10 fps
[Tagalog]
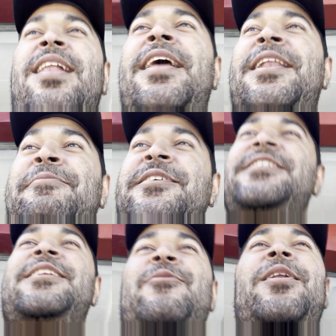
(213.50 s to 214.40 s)
Lalabas
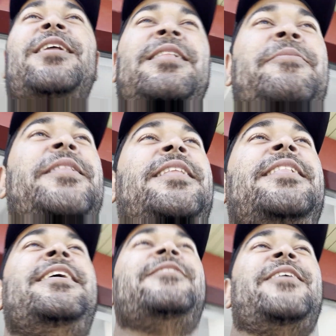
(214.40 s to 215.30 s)
siya ng walang damit.
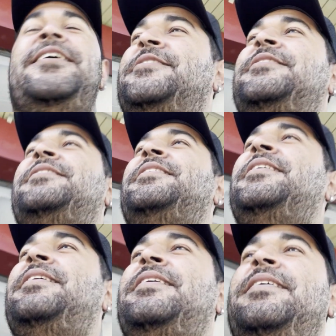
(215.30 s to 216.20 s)
Tignan nyo, guys.
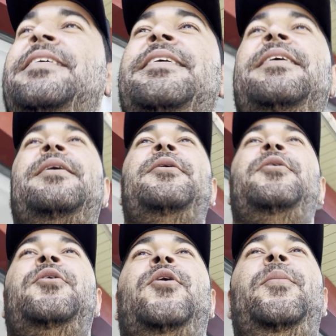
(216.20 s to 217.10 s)

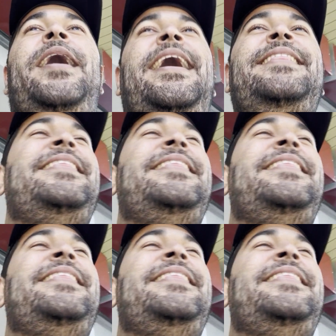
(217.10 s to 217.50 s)
Omet!